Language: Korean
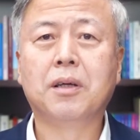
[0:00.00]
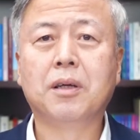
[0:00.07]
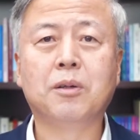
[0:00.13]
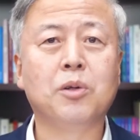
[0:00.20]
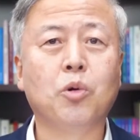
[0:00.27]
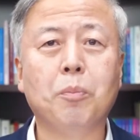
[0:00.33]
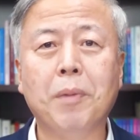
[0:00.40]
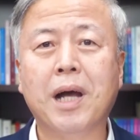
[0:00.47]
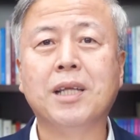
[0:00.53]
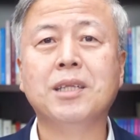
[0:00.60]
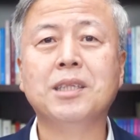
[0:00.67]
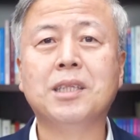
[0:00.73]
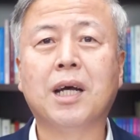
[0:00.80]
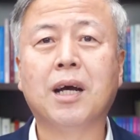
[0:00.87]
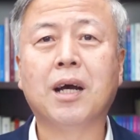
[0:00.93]
그리고
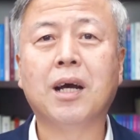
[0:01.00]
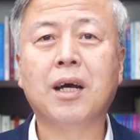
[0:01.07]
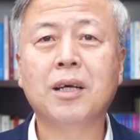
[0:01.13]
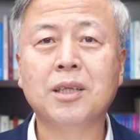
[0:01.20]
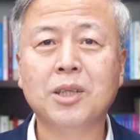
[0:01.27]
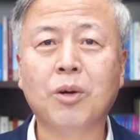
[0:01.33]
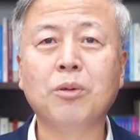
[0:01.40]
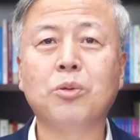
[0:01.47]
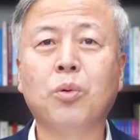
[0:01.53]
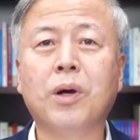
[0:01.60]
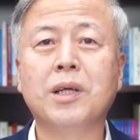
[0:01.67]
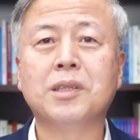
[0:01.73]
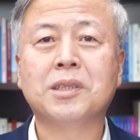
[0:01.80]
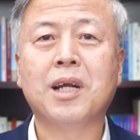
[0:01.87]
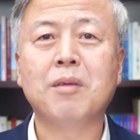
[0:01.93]
만사가
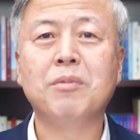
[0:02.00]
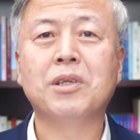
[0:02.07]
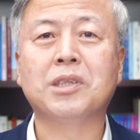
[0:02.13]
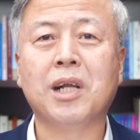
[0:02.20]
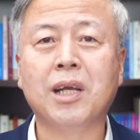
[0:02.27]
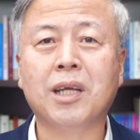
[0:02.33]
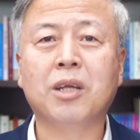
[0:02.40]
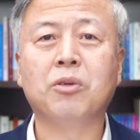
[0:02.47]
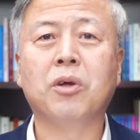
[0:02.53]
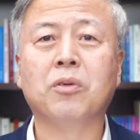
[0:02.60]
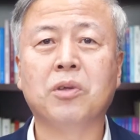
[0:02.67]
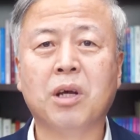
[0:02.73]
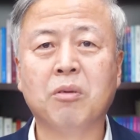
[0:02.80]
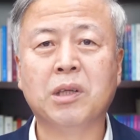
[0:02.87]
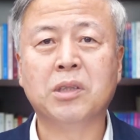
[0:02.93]
형통한 삶을 살게
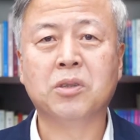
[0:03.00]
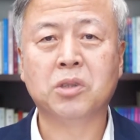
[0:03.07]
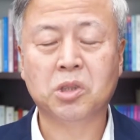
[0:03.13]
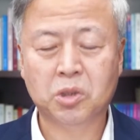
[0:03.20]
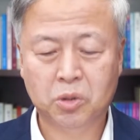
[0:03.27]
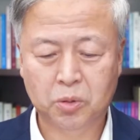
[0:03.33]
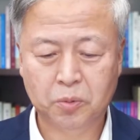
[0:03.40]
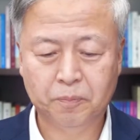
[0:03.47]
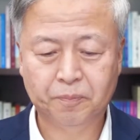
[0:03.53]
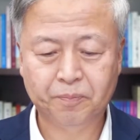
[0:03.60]
되었다고 하는 것이죠.